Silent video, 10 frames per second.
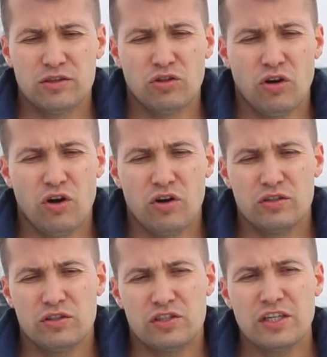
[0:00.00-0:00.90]
to
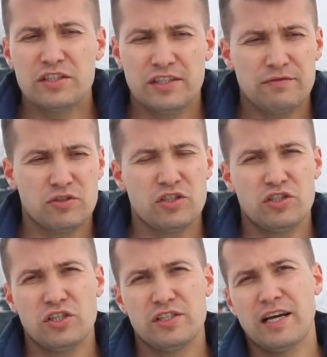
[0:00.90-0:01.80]
część dziewczyn
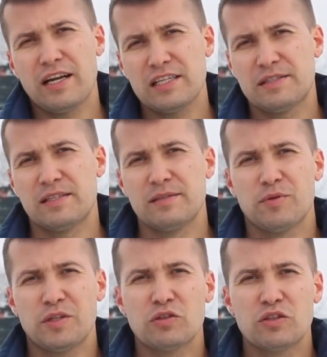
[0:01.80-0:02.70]
ci zaraz y,
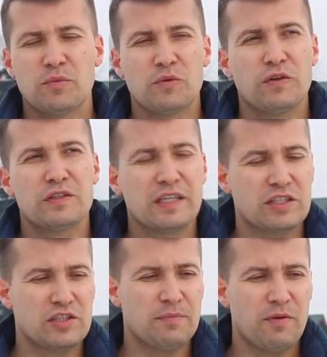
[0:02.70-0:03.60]
po tego typu twoim
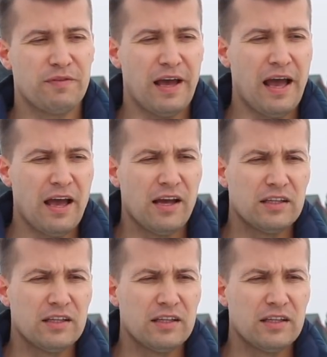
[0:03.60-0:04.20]
tekście powie: